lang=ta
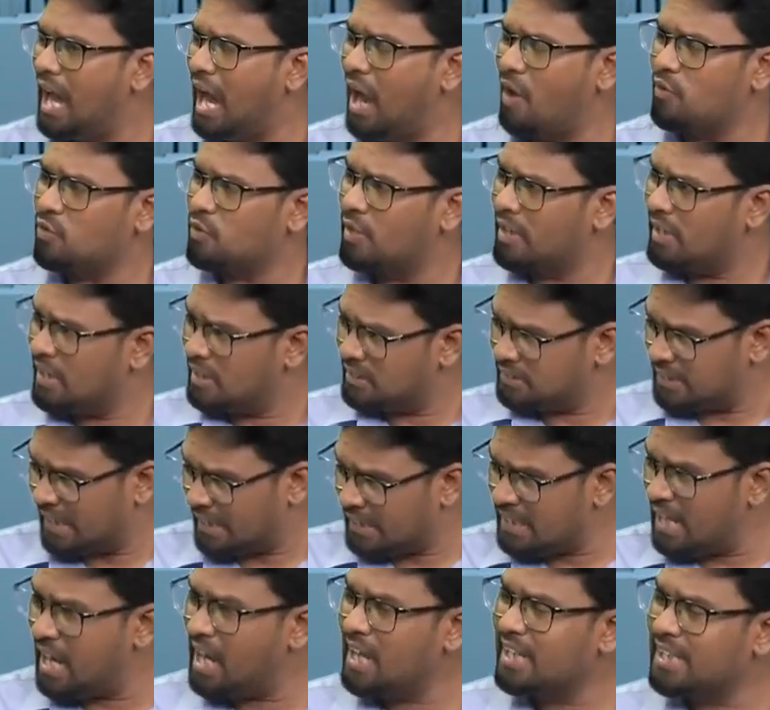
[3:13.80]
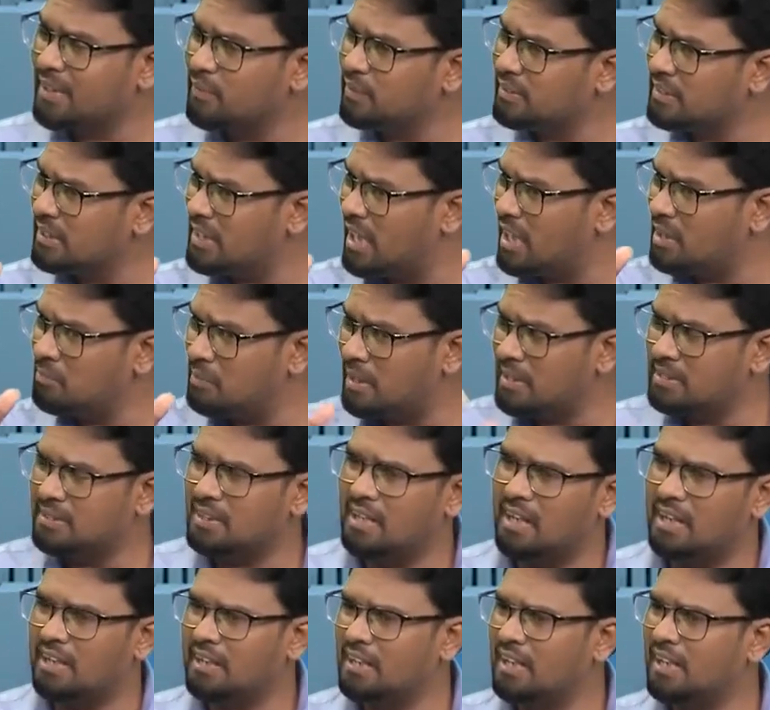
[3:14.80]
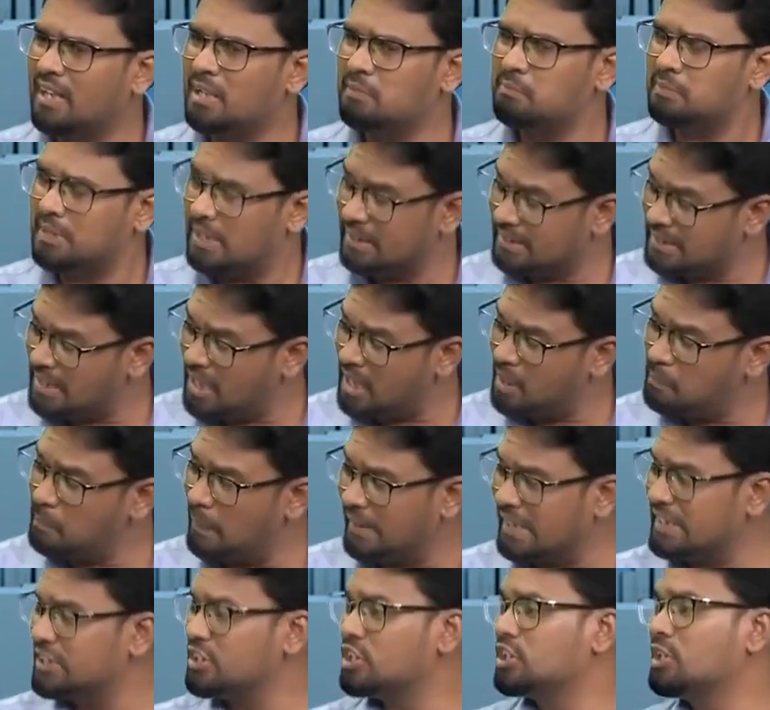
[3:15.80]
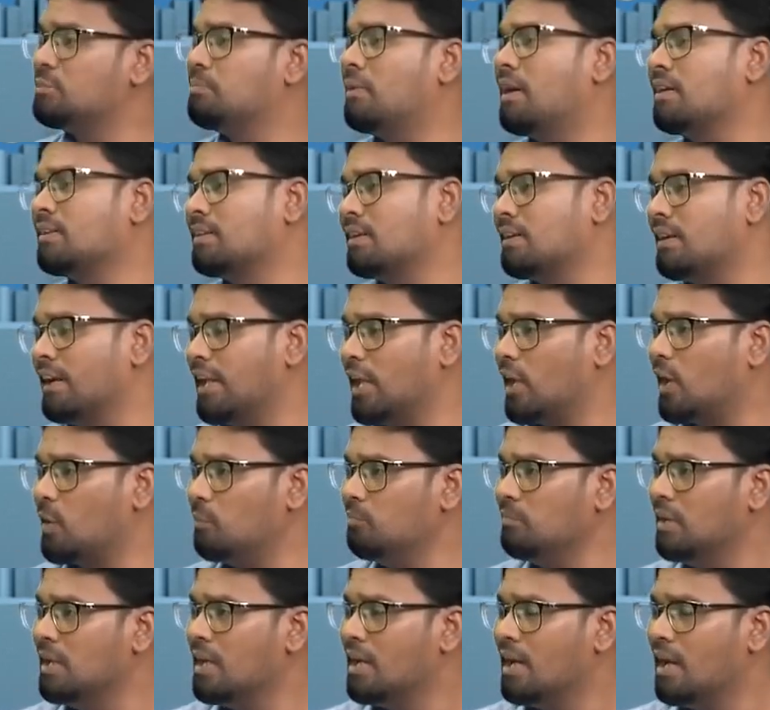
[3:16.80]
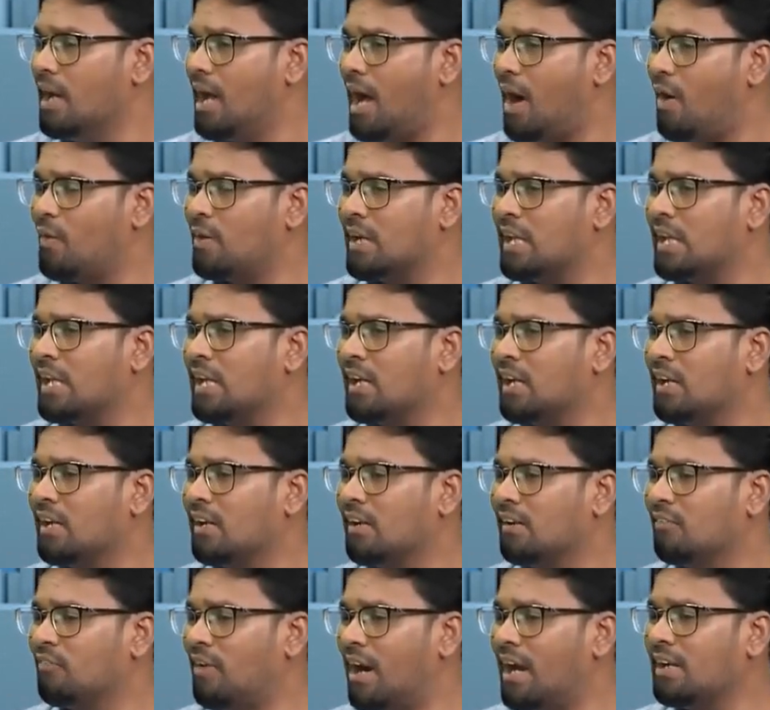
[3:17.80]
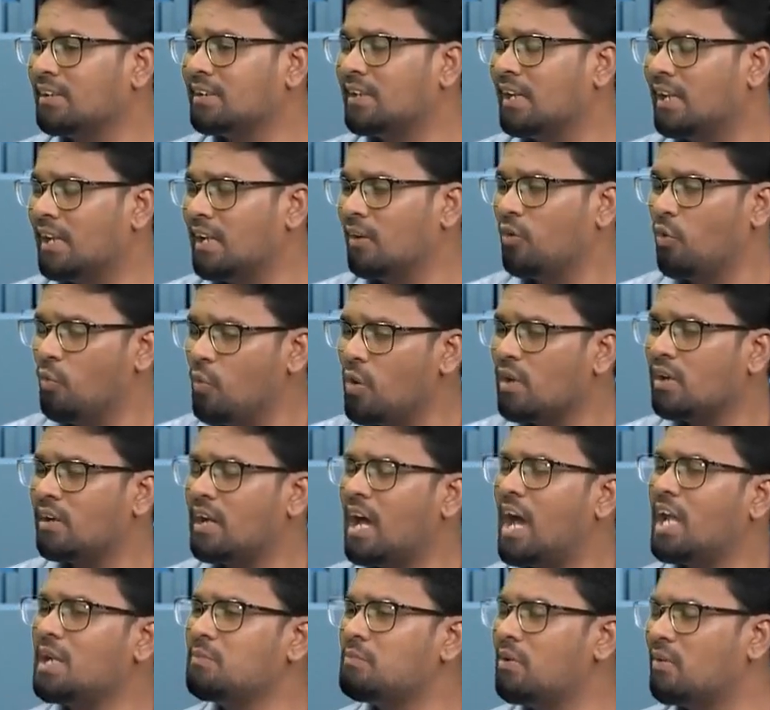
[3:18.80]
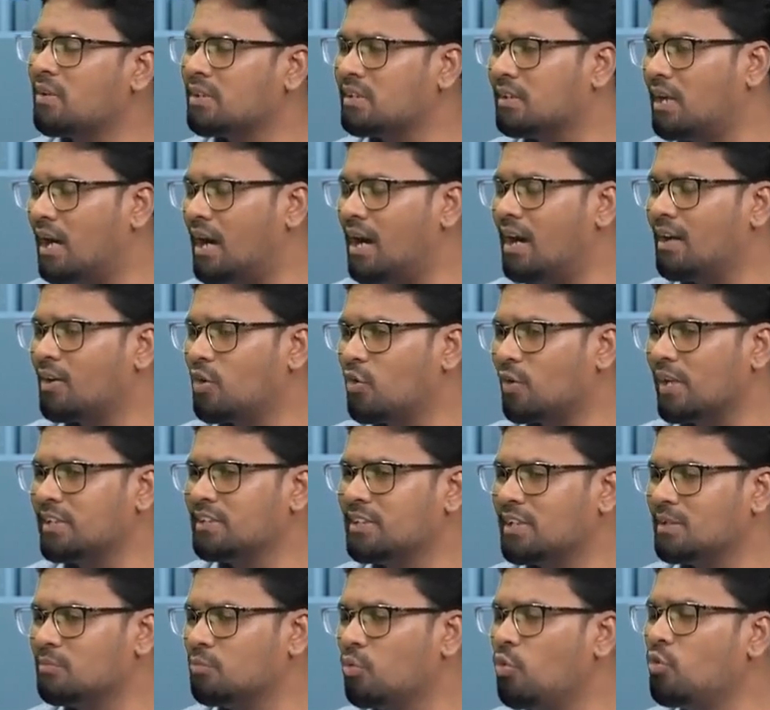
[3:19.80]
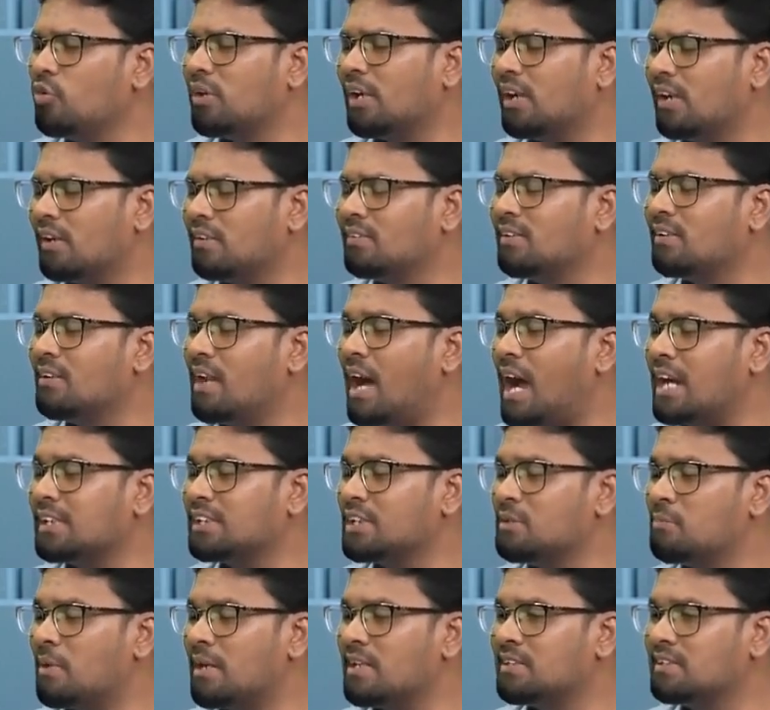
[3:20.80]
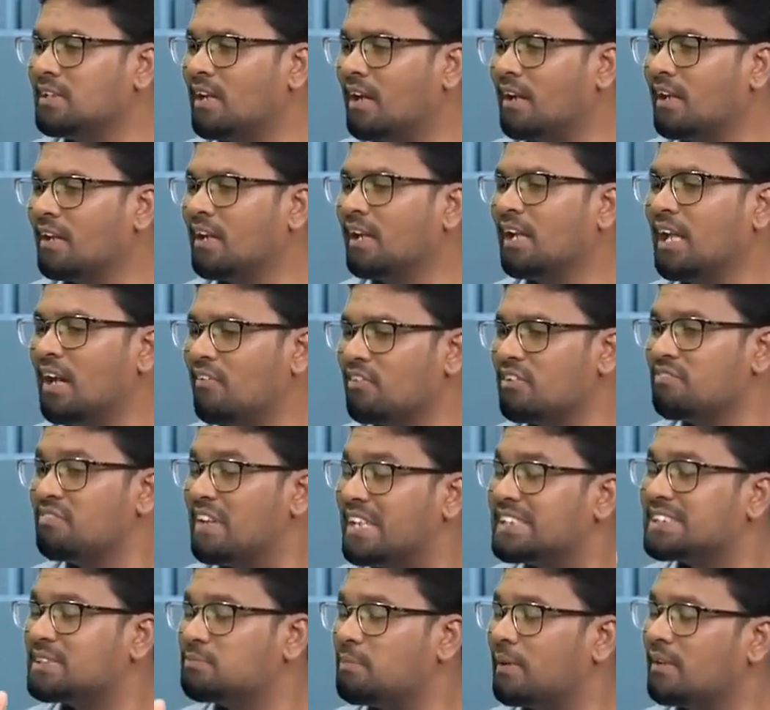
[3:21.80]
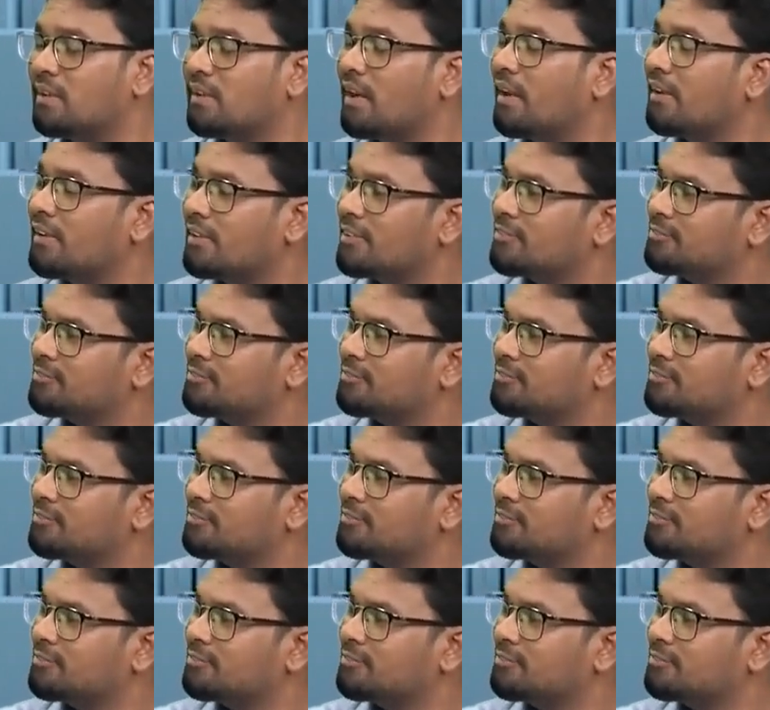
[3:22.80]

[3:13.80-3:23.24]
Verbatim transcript: அவருடைய சரியாக இருபத்தி நாலு மணித்தியாலங்கள் சரியாக பரீட்சித்து பார்க்கிற நேரம் அவருடைய வாழ்க்கையிலே ஒவ்வொரு நாளும் அவர் ஆக குறைந்தது மூன்றிலிருந்து நான்கு மணித்தியாலங்களை அவர் வேஸ்ட் பண்ணுறார்